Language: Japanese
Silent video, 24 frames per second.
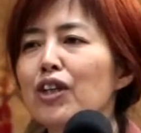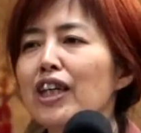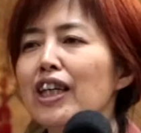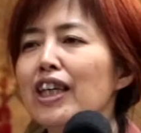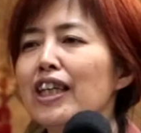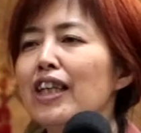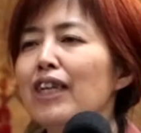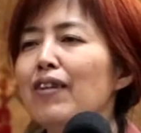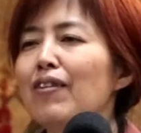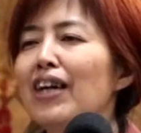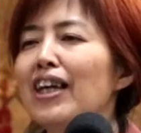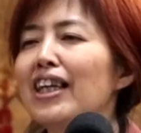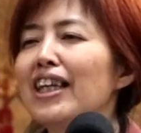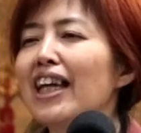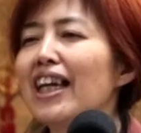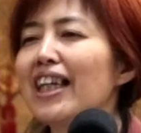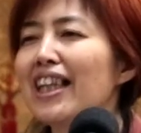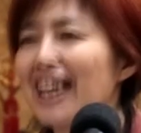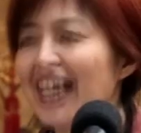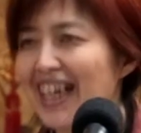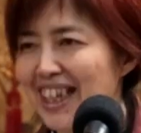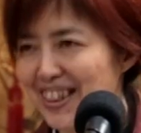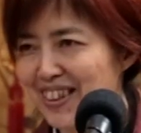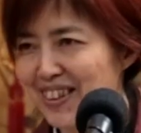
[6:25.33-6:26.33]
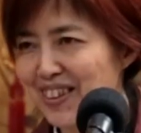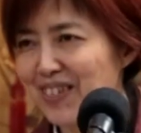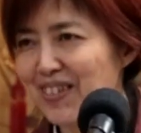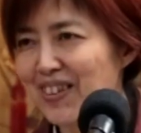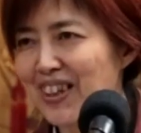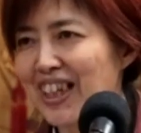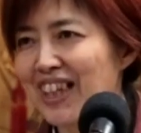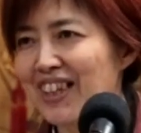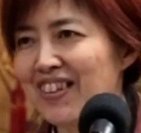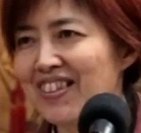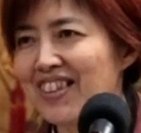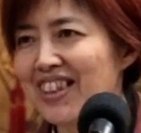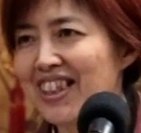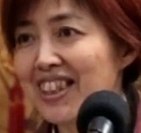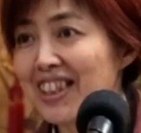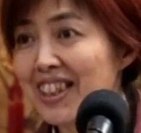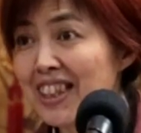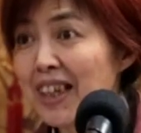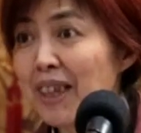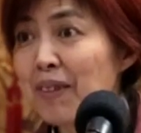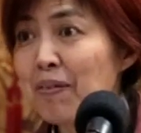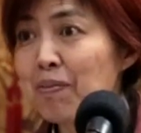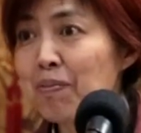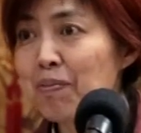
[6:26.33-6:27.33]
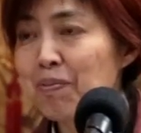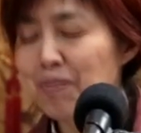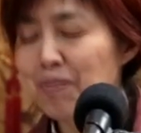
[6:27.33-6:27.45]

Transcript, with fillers: 聞いてはいけないと言われるんですね。